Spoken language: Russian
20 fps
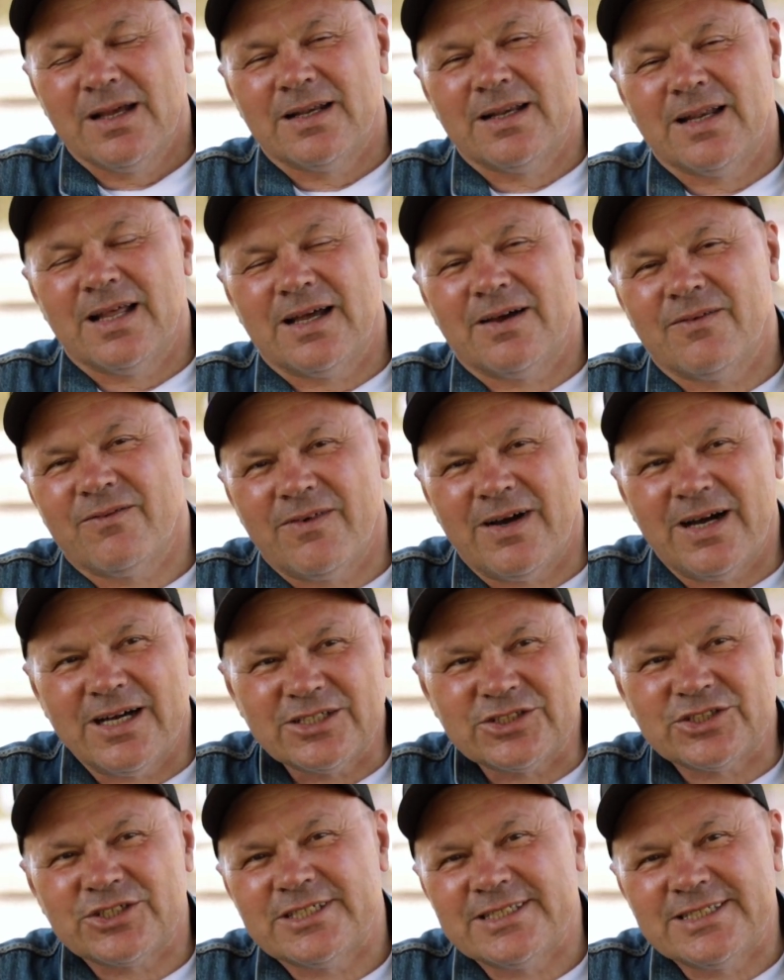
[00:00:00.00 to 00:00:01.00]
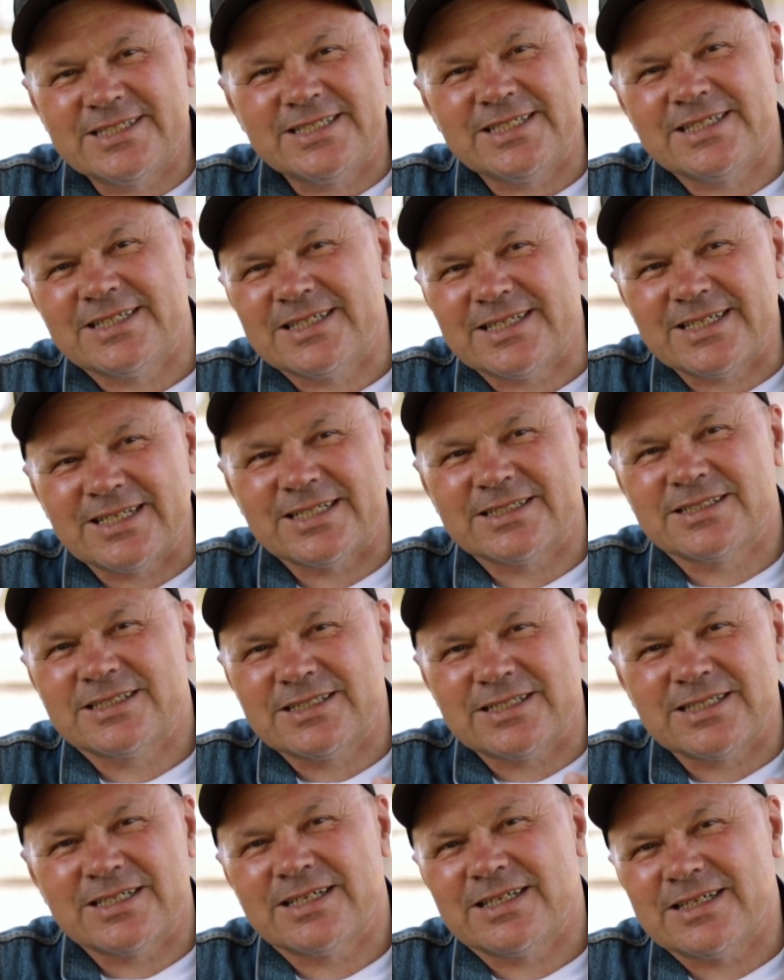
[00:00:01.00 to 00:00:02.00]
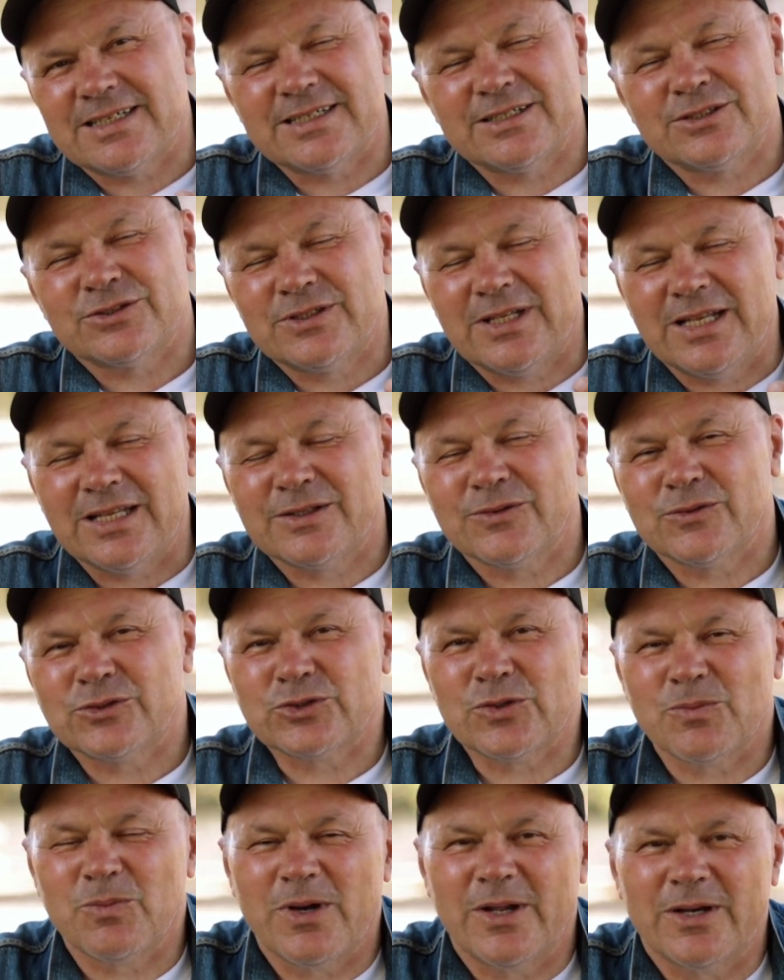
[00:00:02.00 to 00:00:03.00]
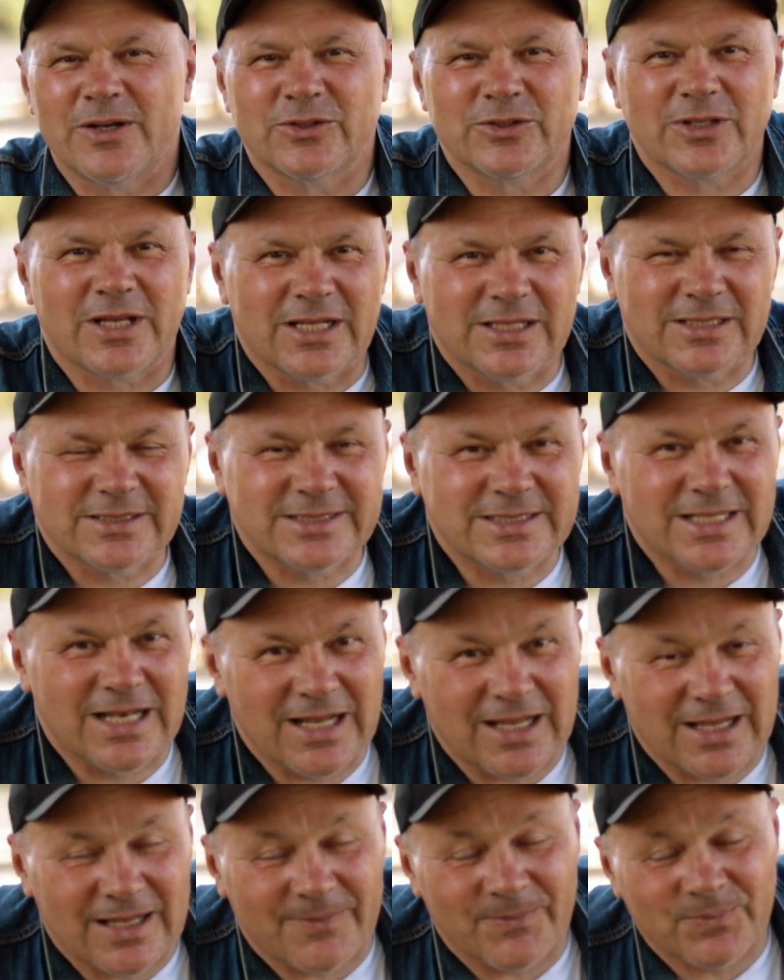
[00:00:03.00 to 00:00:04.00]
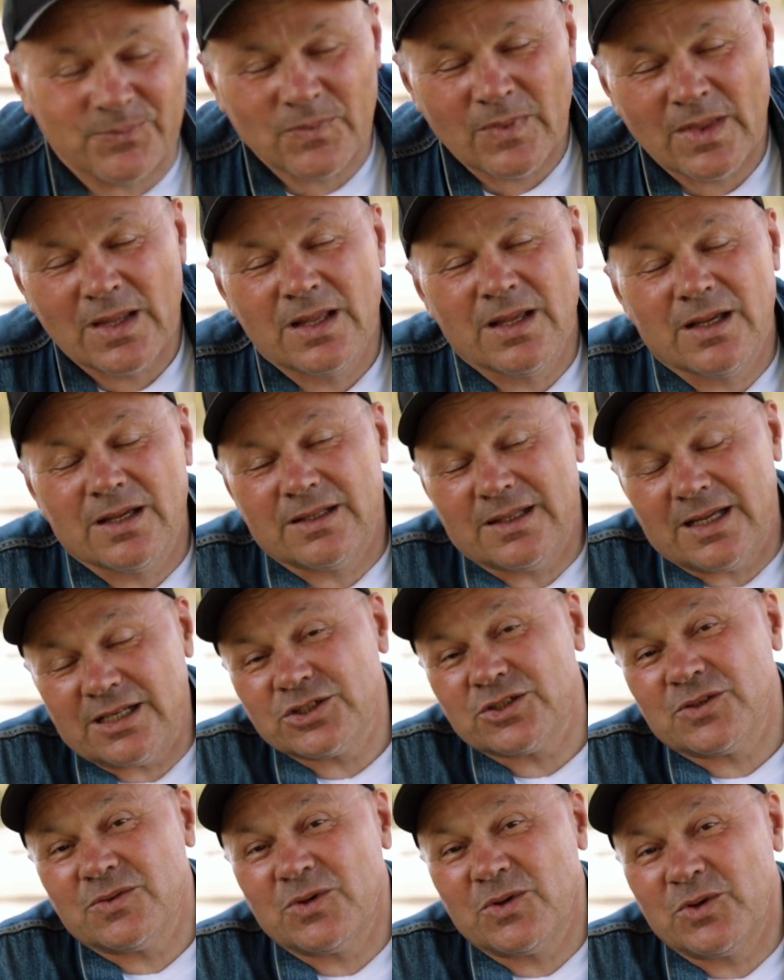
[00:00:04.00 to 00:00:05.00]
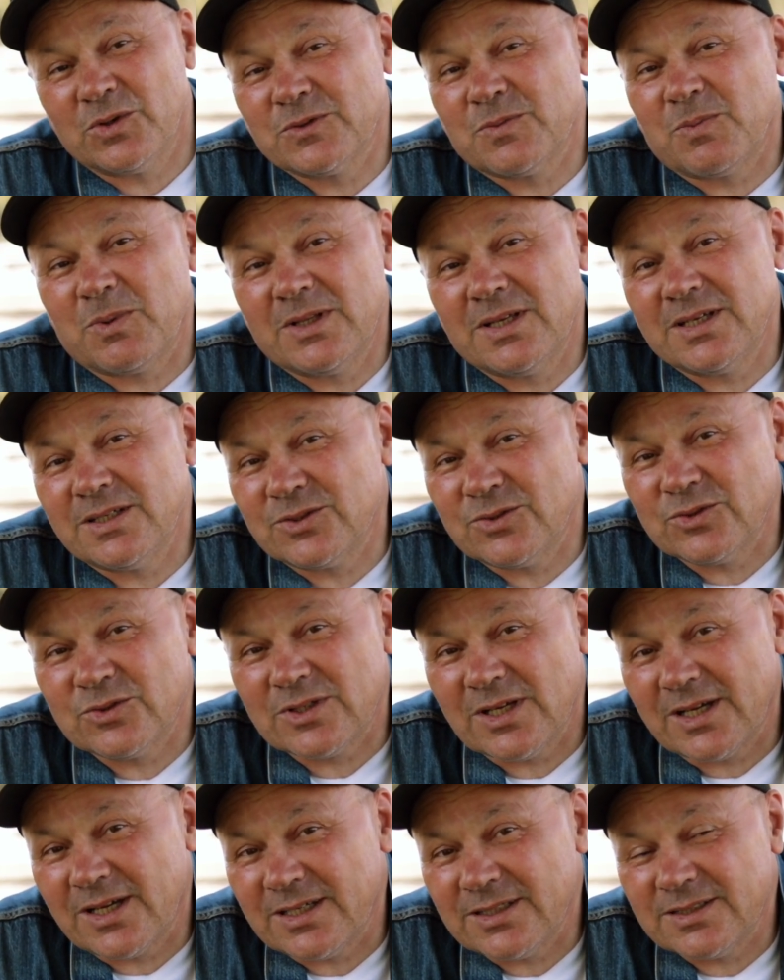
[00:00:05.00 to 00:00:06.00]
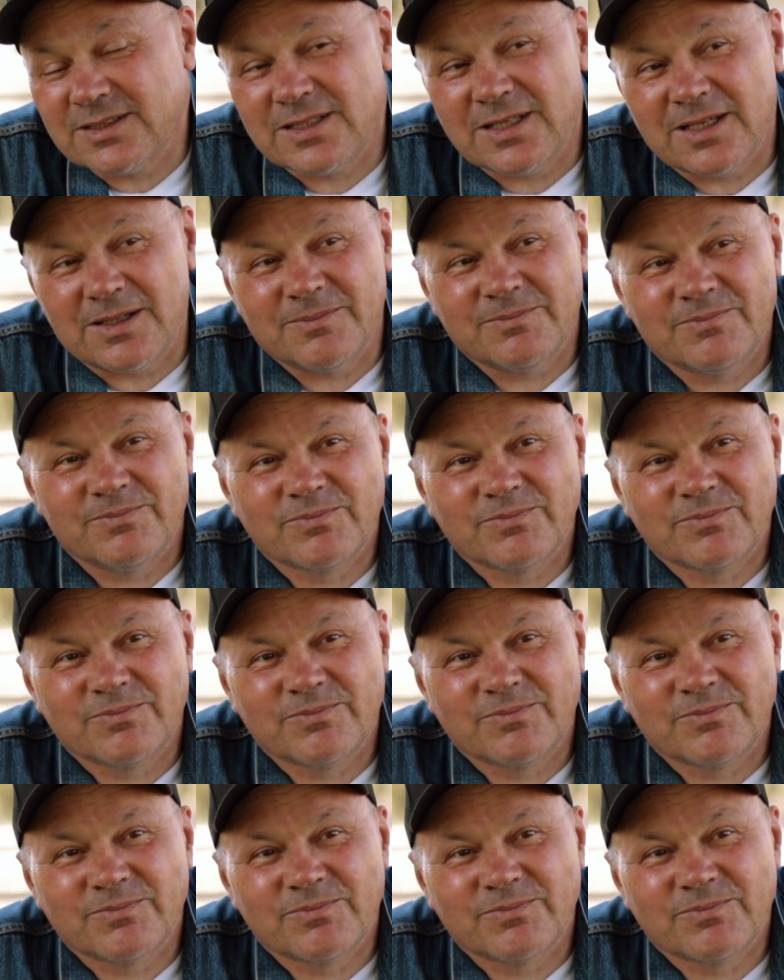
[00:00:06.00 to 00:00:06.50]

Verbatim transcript: на ваше сердце, для того, чтобы оно открылось для нашего Господа Иисуса Христа.